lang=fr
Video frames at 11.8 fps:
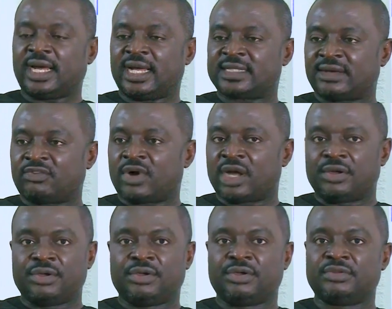à savoir,
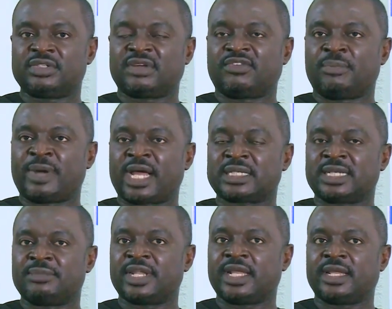euh, nous avons par
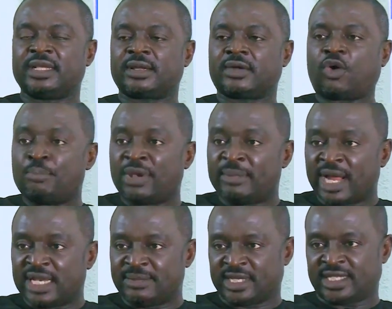exemple les compléments
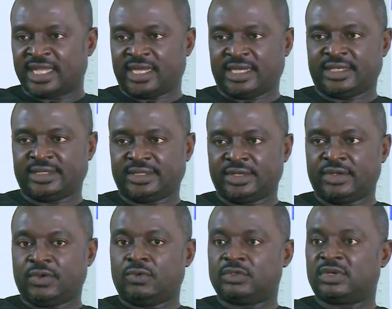alimentaires,
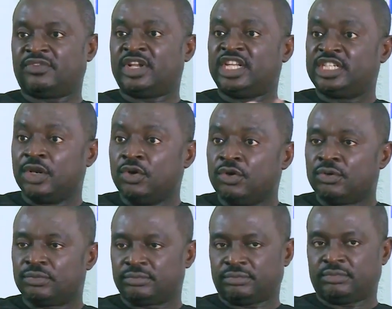nous avons des gélules,
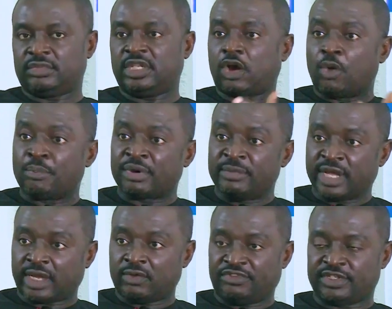des comprimés
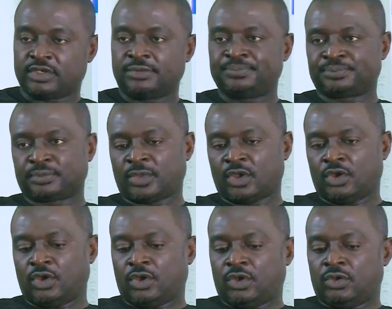que nous faisons,
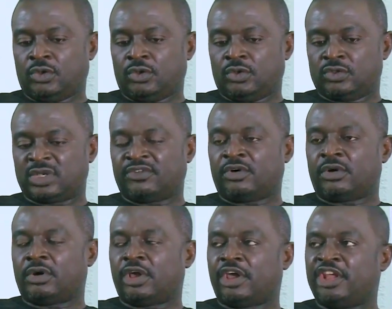nous
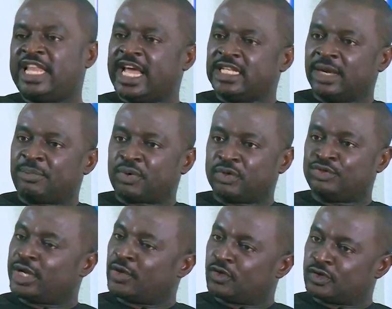avons un dernier
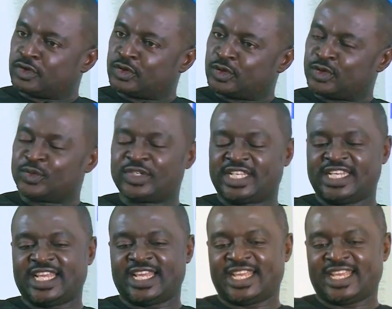produit qui est notre chouchou
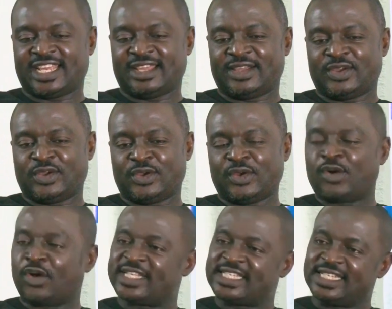qui est
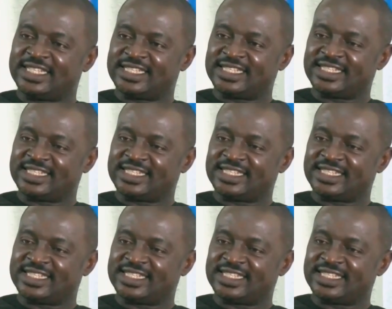Gold Seat.